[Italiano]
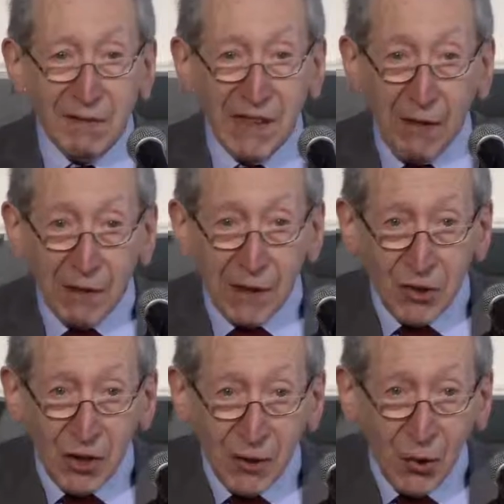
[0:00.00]
stava
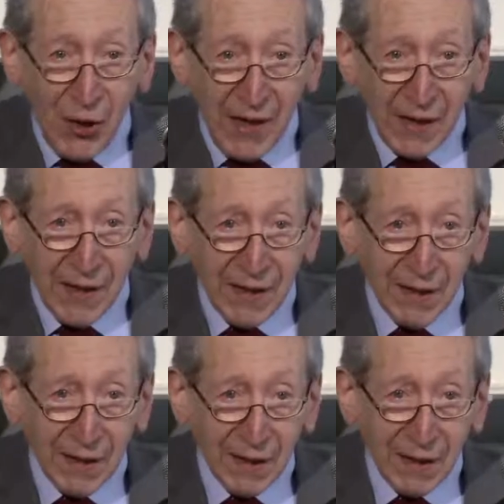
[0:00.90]
dicendo
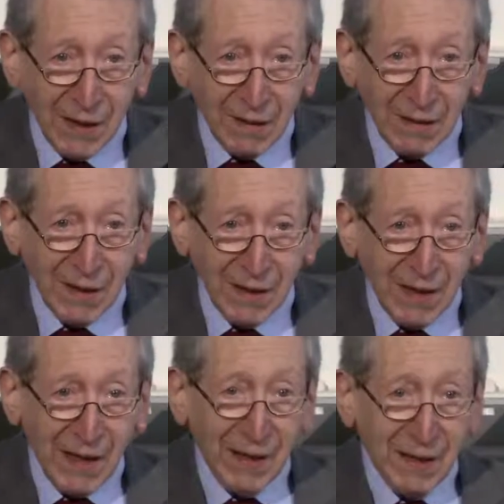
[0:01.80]
Lenin
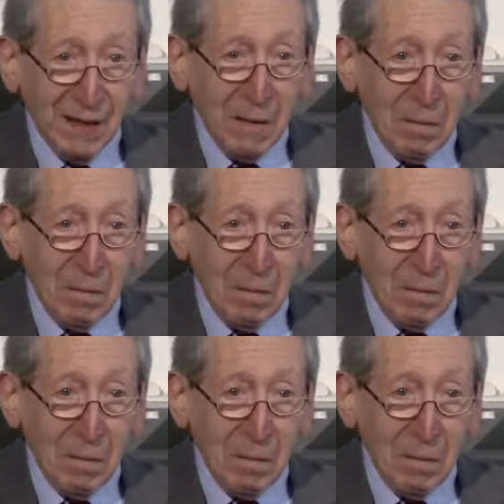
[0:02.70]
al,